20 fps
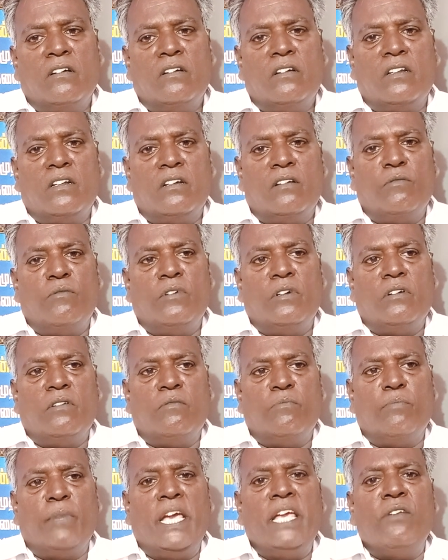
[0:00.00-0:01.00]
ஒரு
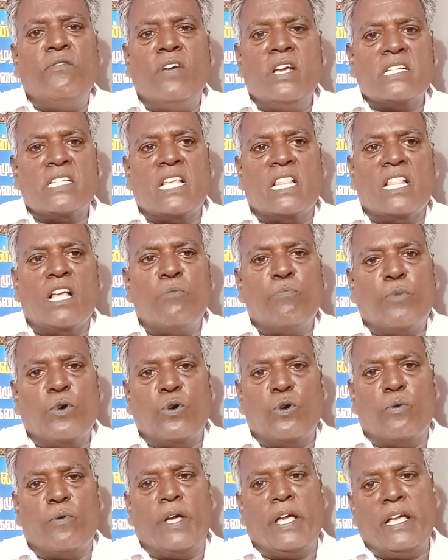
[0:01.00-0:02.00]
மெயின் வேஷம் தான்
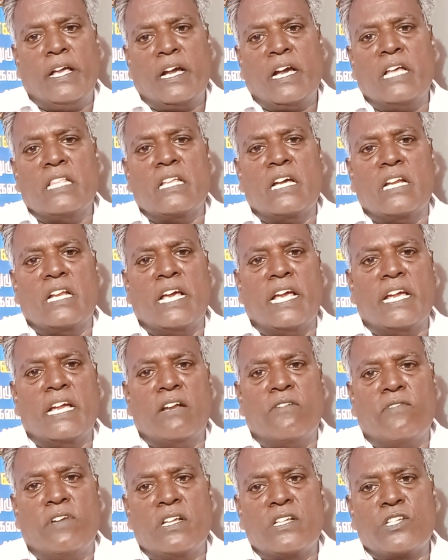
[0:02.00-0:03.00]
போடுவேன்
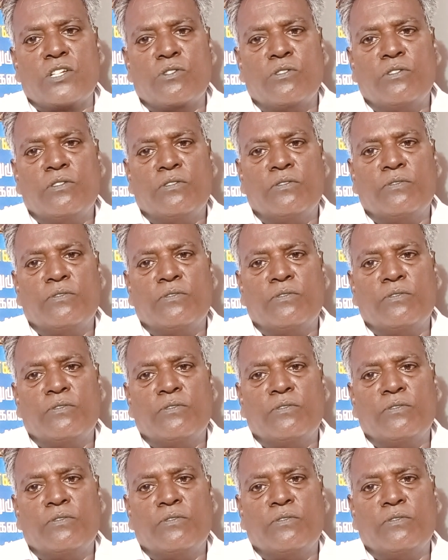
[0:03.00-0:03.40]
கதாநாயகன் வேஷம்